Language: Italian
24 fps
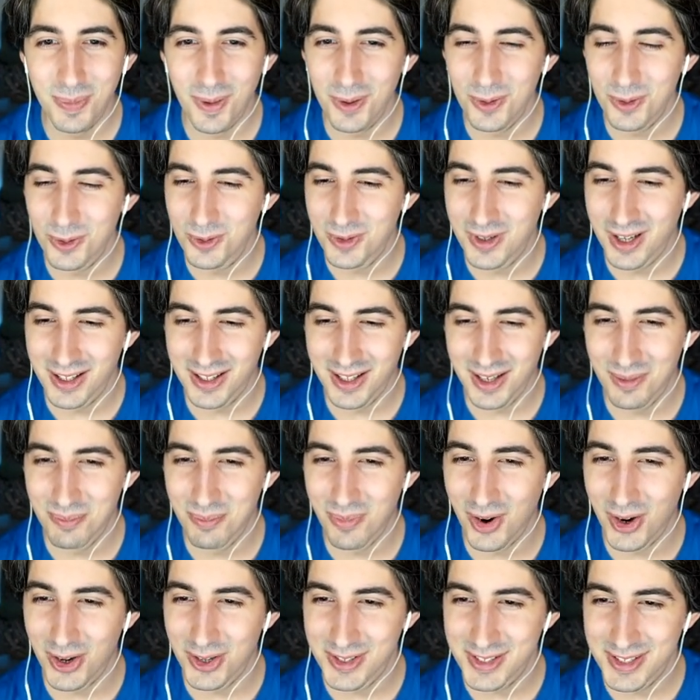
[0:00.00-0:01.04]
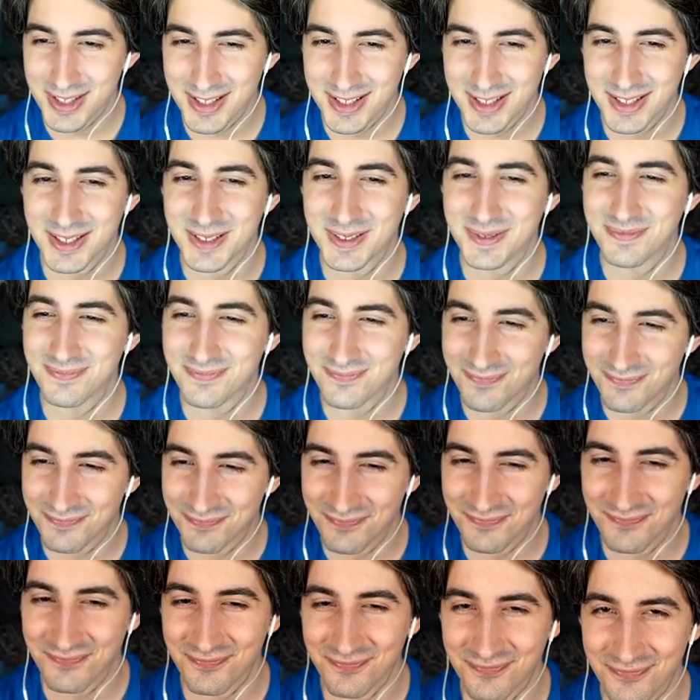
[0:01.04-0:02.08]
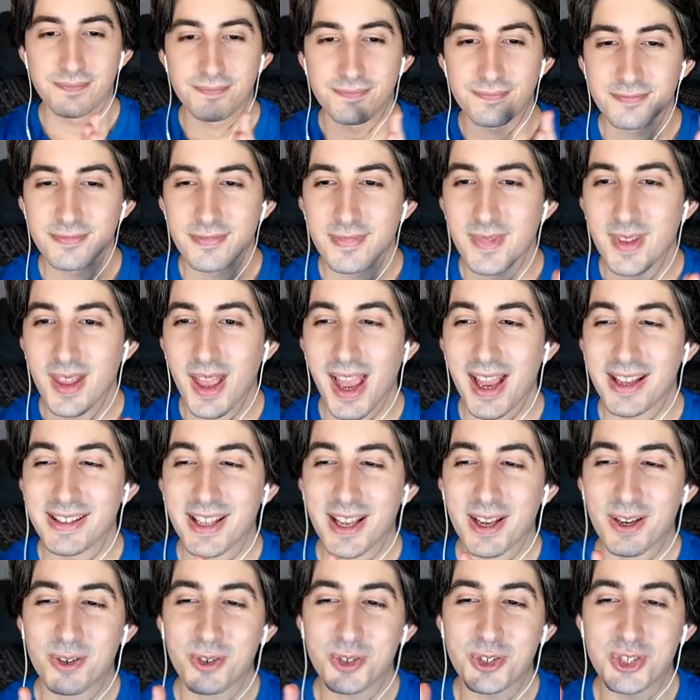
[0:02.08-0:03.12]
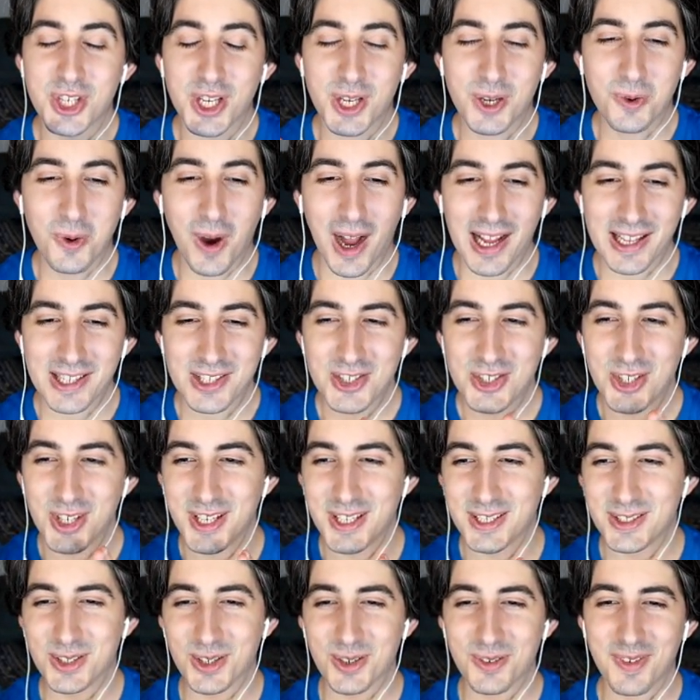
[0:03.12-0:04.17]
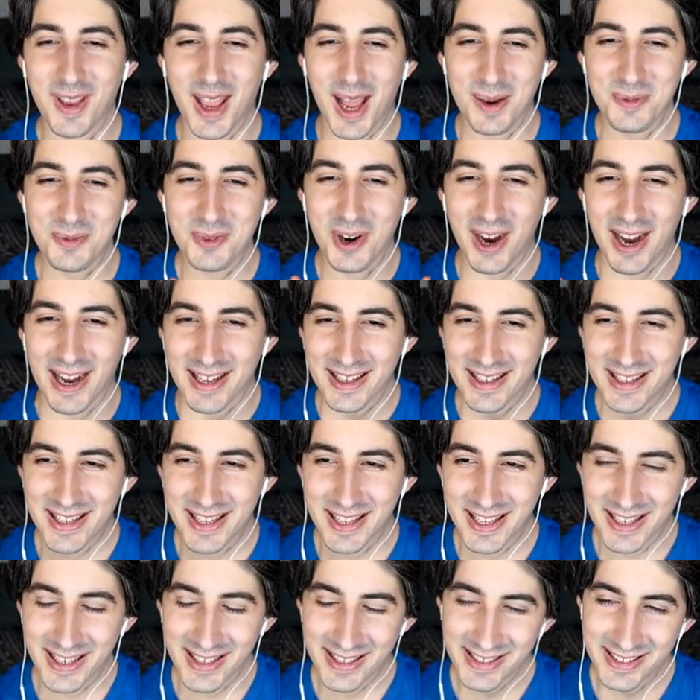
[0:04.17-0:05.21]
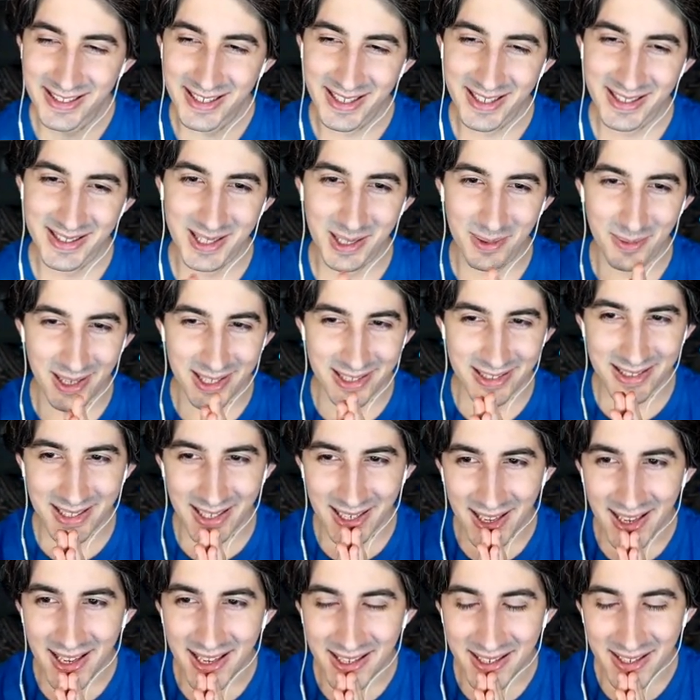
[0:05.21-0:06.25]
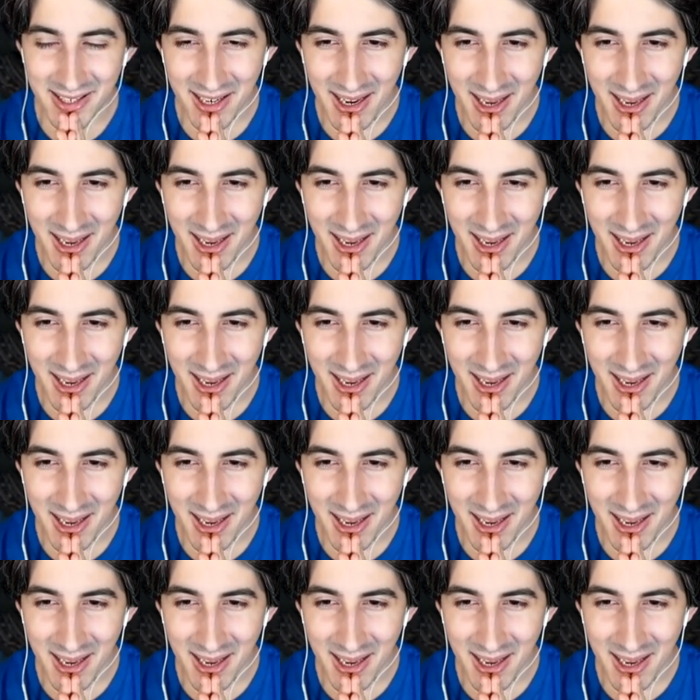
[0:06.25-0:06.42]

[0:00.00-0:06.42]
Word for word: paura del boss. Mmm... Ed eccoci qua, ci ritroviamo anche direttamente lei,